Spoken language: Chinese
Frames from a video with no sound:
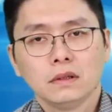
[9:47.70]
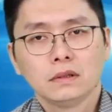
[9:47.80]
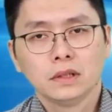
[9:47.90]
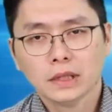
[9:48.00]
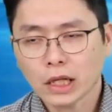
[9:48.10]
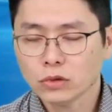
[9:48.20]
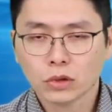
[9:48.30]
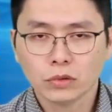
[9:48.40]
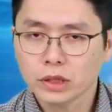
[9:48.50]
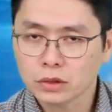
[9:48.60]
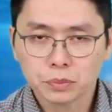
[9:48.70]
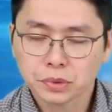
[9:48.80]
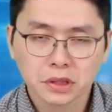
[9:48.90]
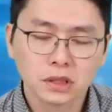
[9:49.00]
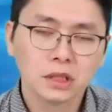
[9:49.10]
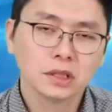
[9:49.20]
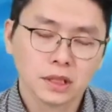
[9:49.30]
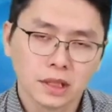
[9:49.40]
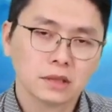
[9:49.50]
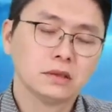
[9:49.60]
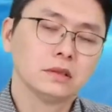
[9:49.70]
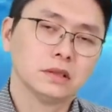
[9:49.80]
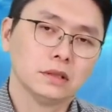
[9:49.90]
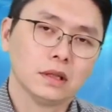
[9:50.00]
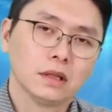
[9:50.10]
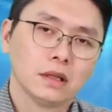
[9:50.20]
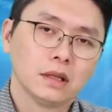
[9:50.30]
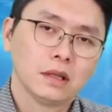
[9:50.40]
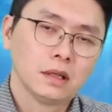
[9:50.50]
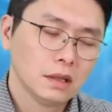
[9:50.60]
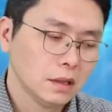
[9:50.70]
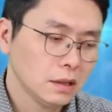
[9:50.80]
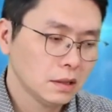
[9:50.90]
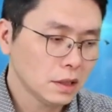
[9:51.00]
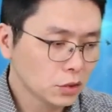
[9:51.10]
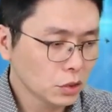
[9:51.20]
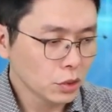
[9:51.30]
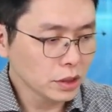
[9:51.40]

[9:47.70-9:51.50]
能打入供应都不是一件简单的事情。那除了洛